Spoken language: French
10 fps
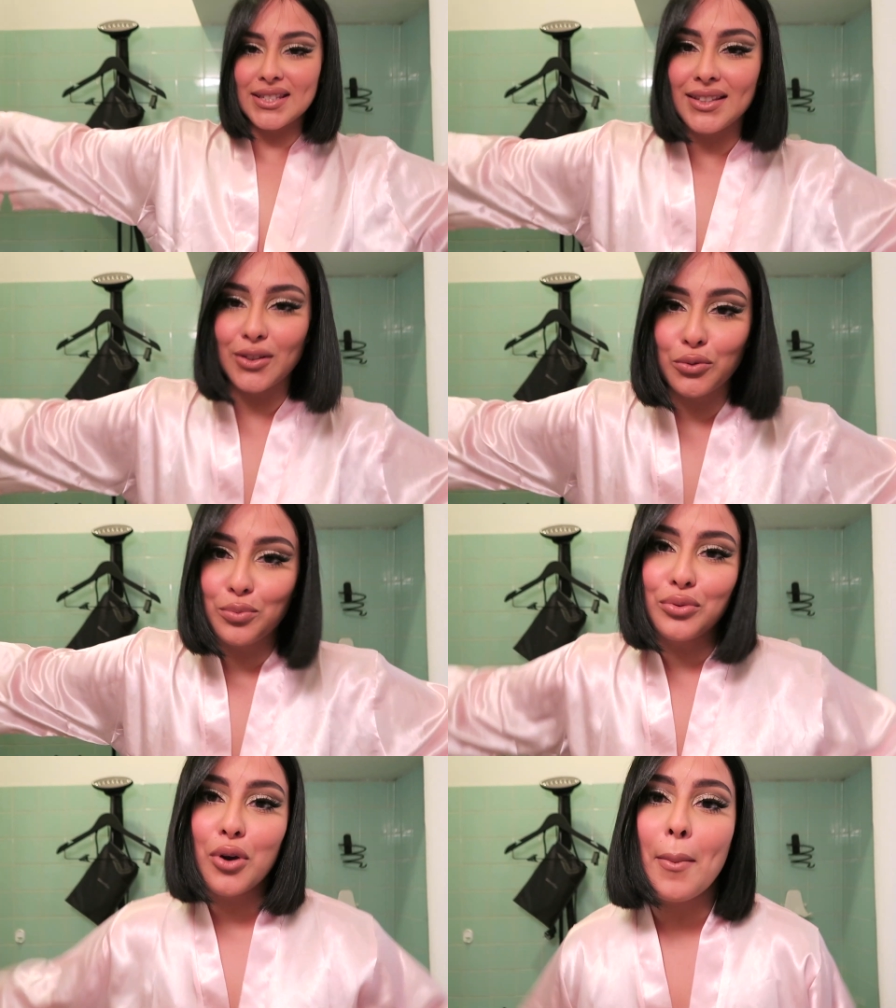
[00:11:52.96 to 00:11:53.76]
C'était tout
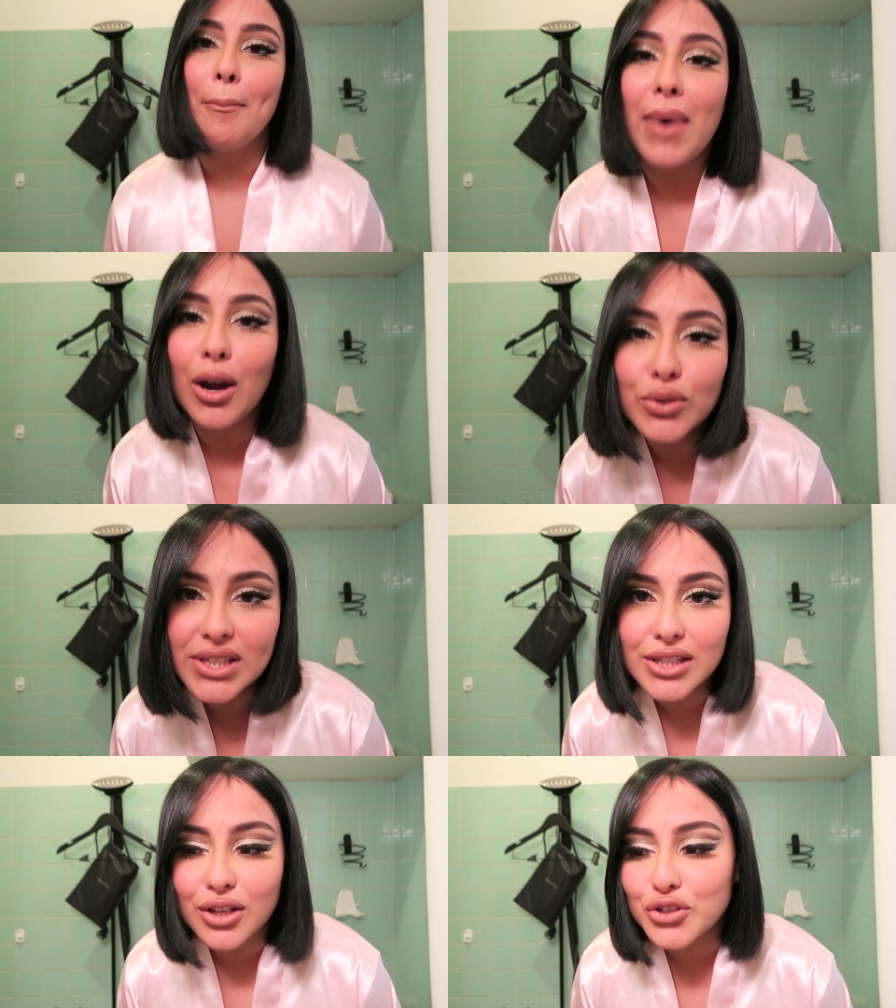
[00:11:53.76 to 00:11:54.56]
pour ma
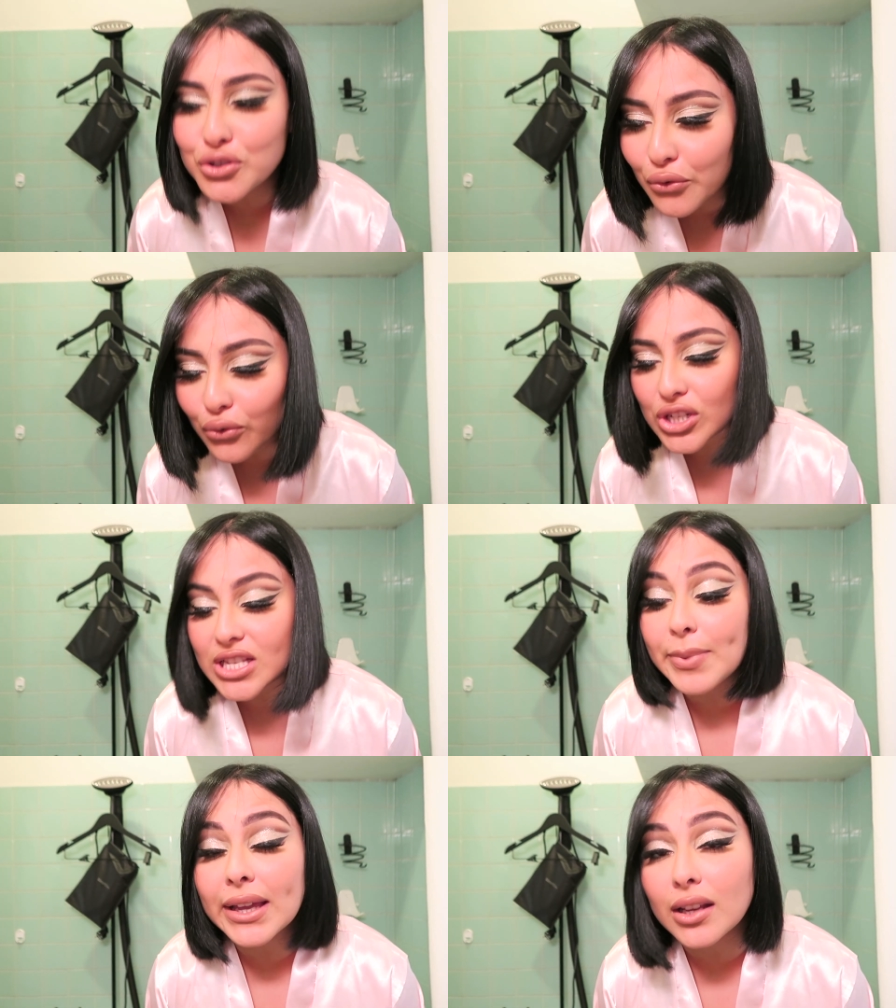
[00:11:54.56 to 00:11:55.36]
routine à cheveux,
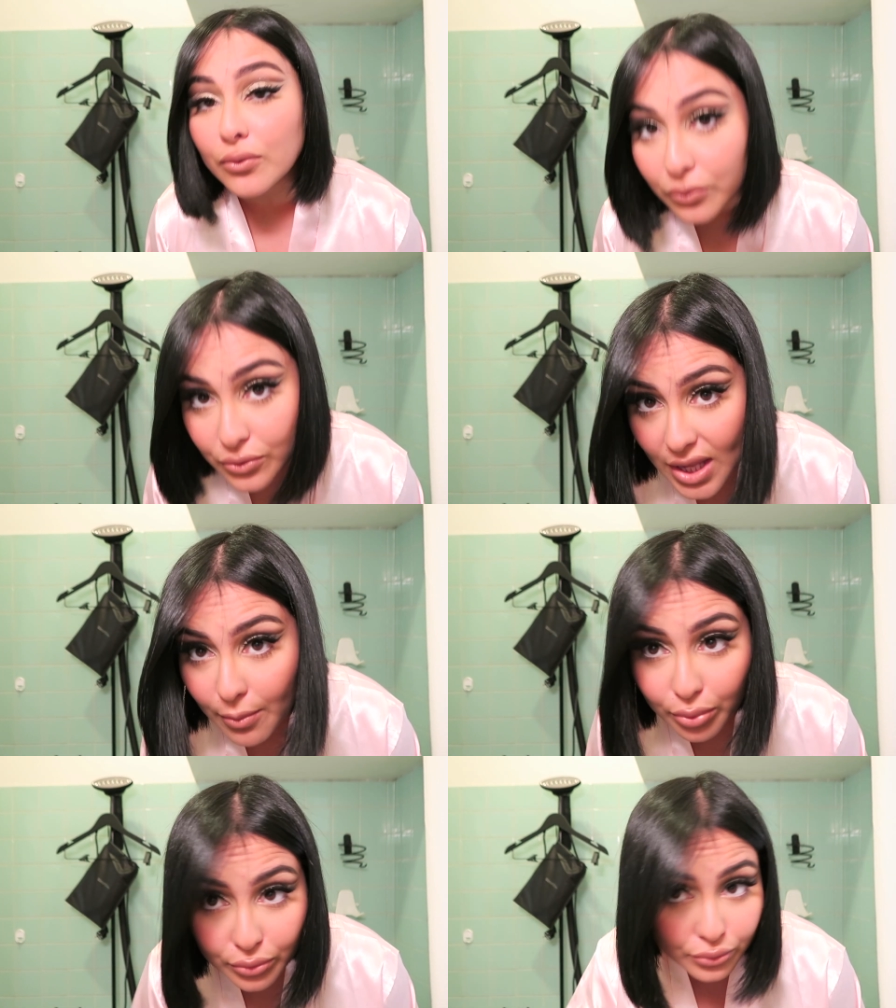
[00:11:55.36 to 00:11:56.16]
j'espère qu'elle vous a
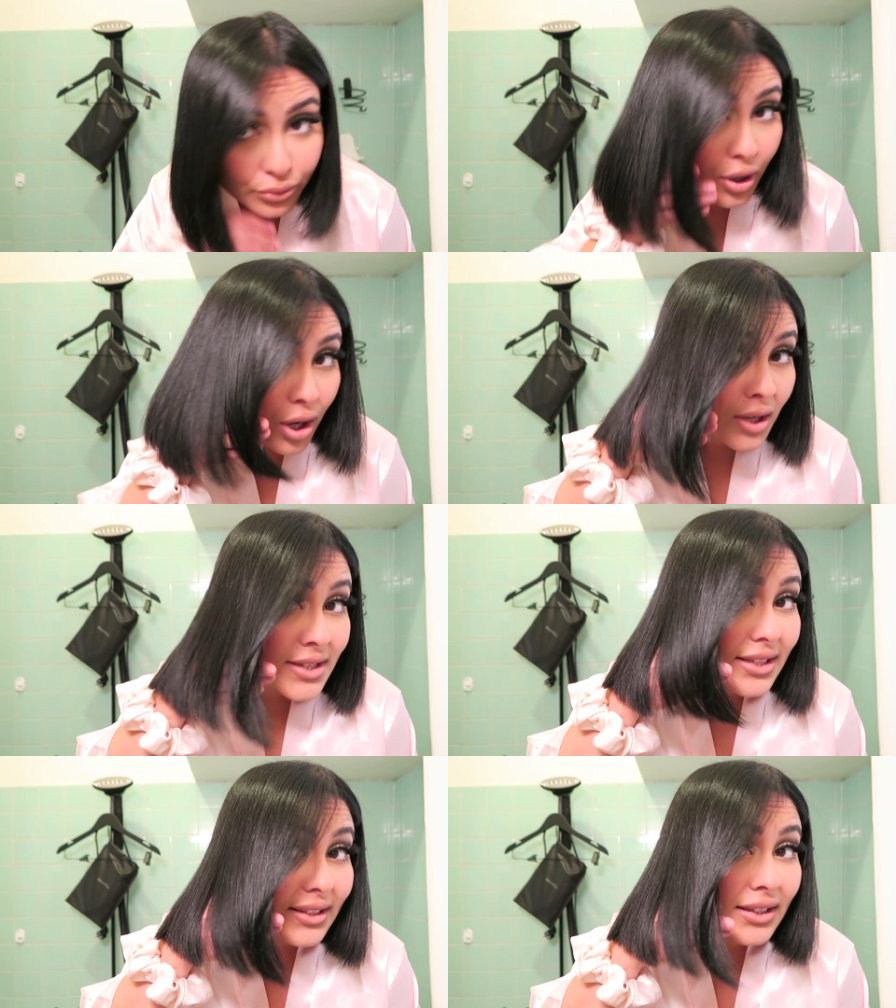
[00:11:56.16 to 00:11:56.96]
plu.
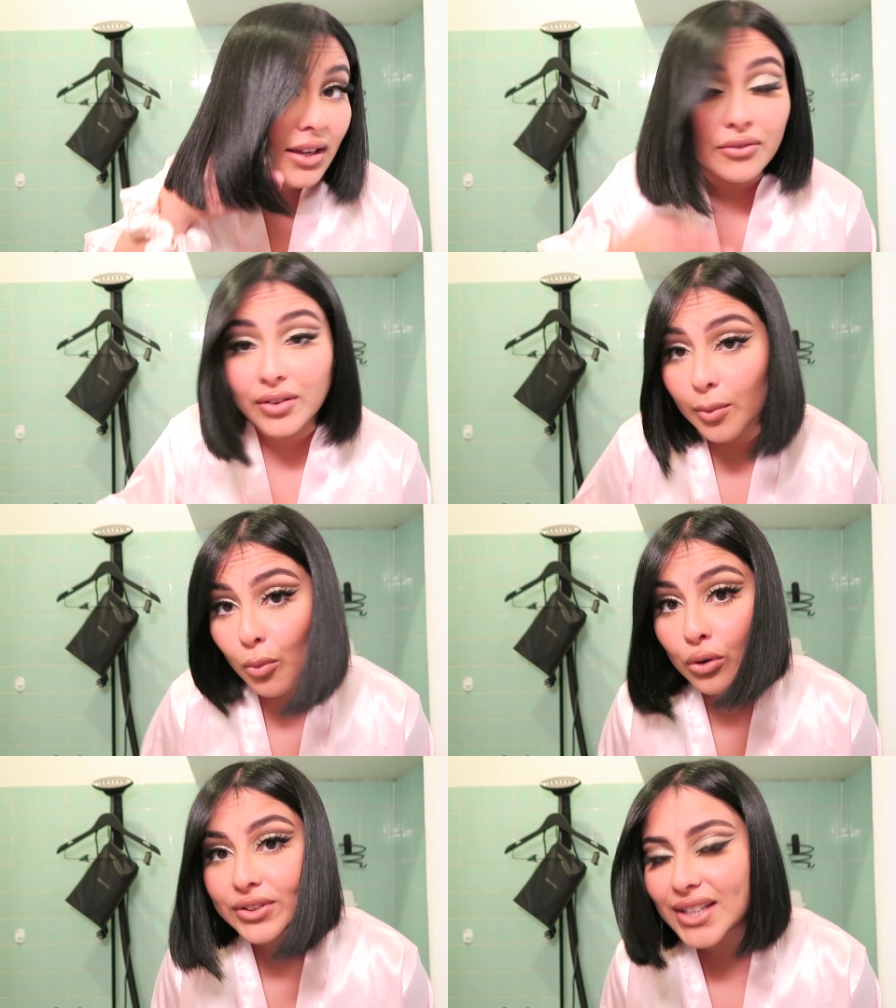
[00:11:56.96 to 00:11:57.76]
C'était euh,
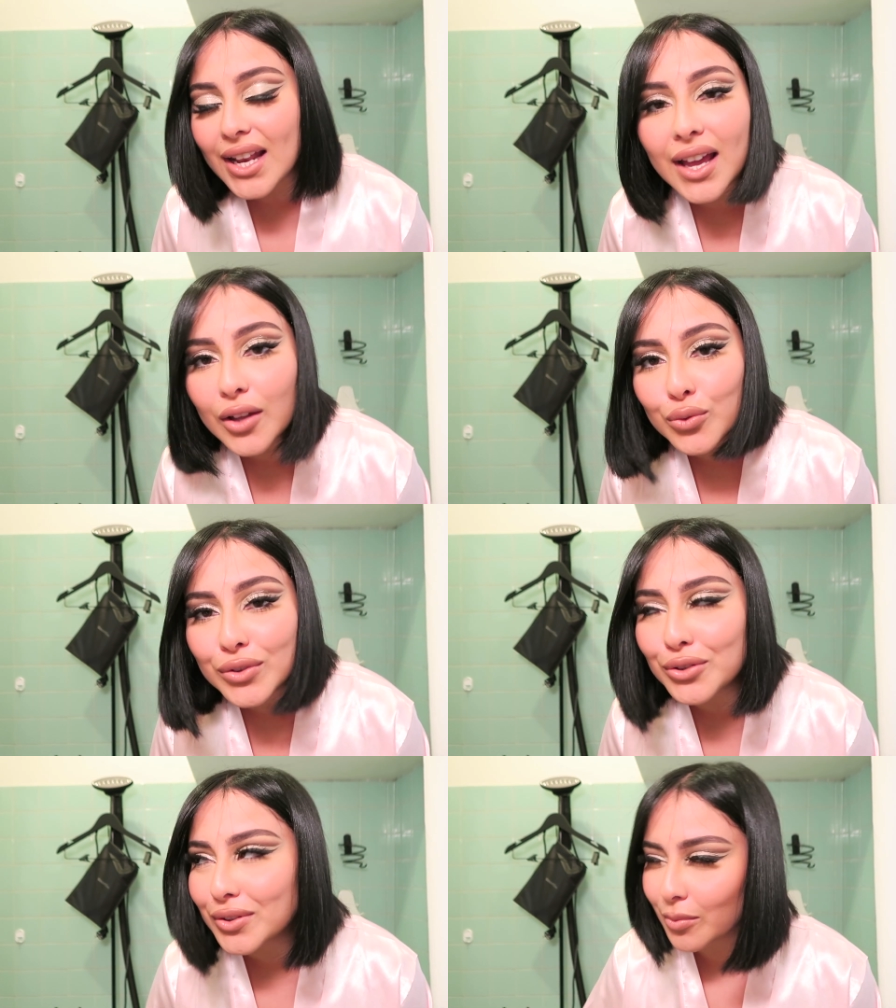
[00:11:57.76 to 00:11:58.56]
vraiment galère à
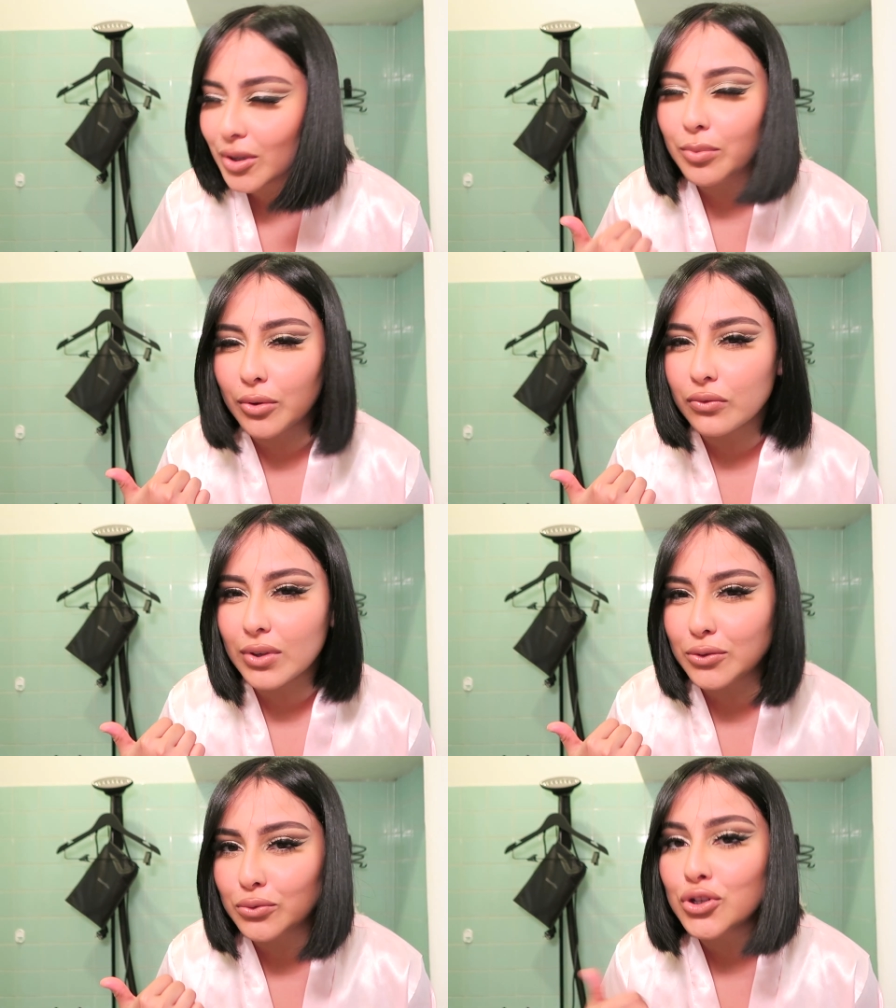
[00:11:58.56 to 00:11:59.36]
tourner, notamment les plans sous
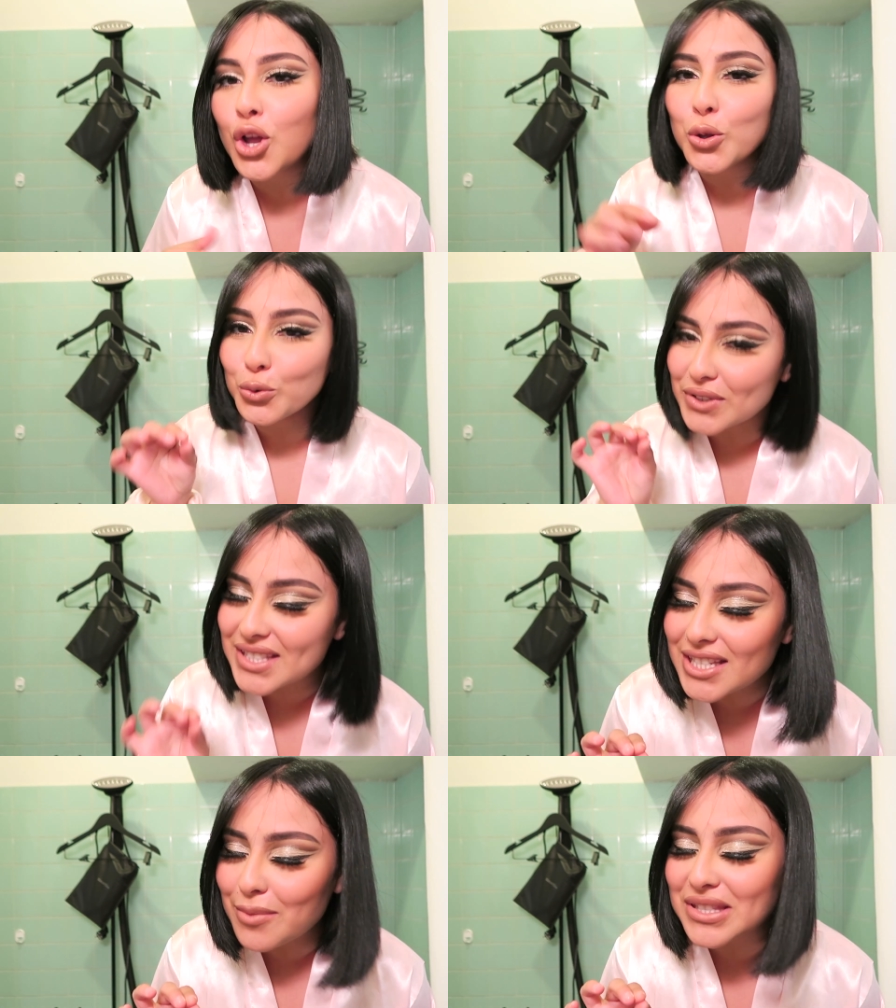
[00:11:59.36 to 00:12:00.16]
la douche. Donc
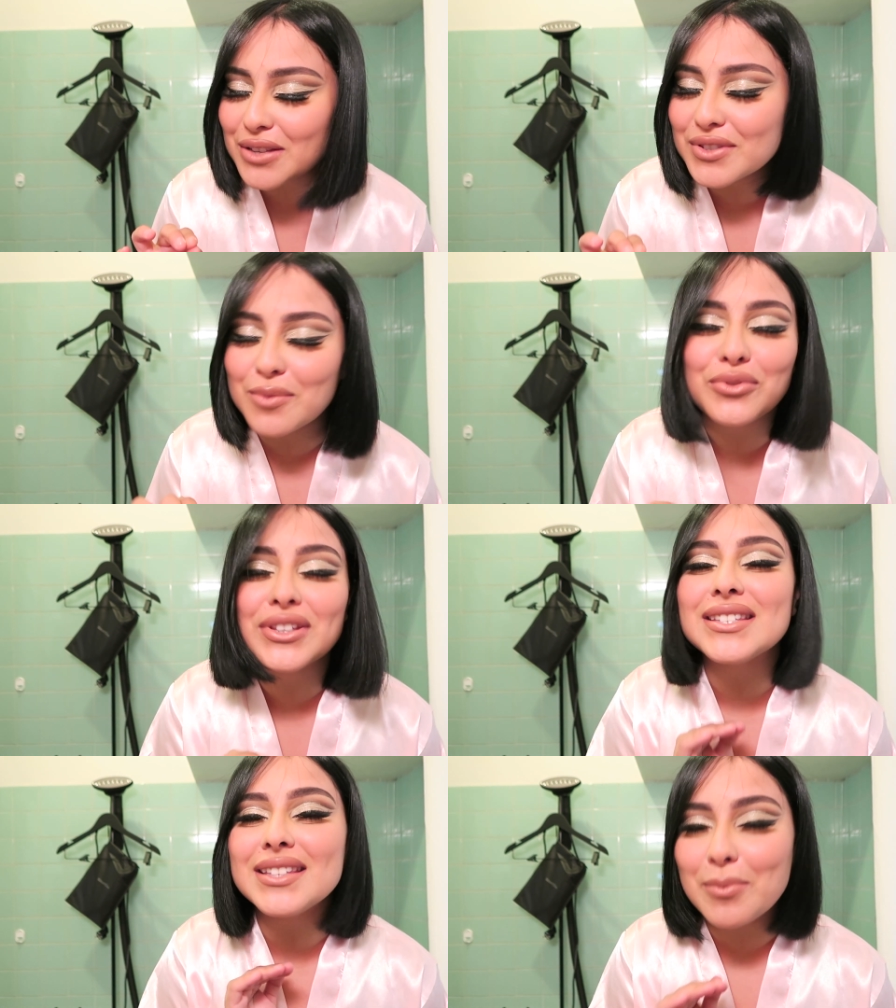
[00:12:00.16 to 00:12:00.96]
si jamais ça vous a plu,
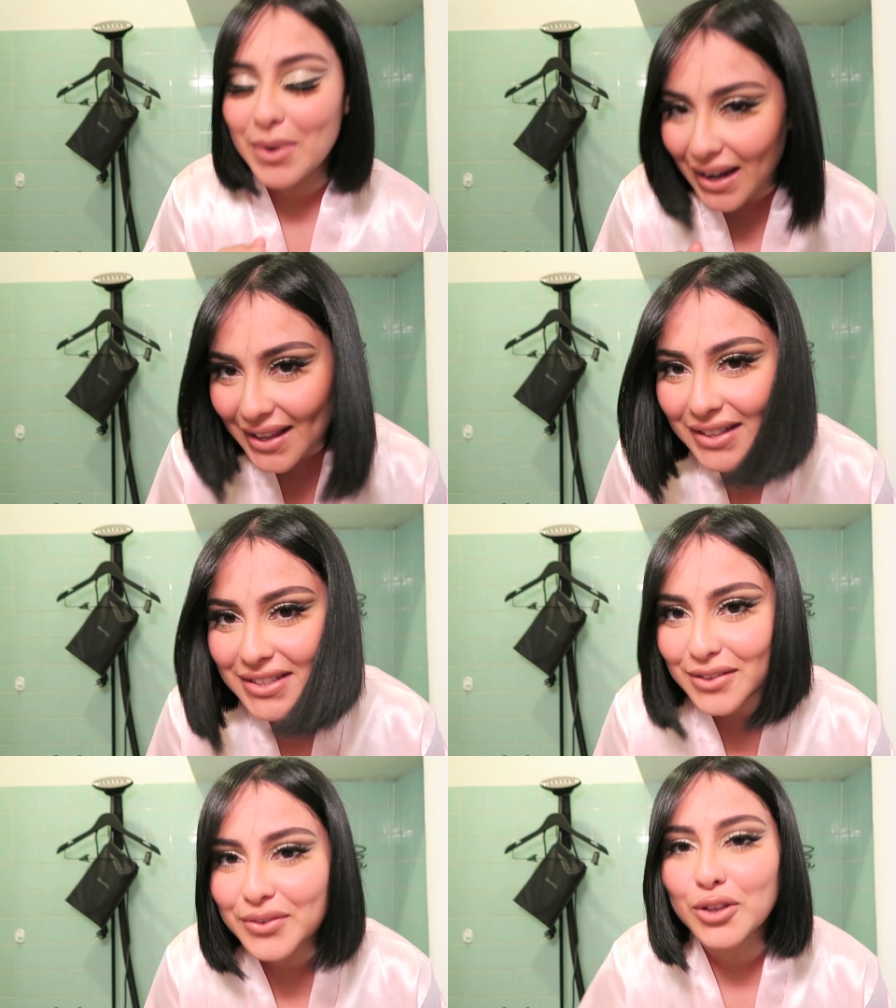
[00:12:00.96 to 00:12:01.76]
n'hésitez pas à liker cette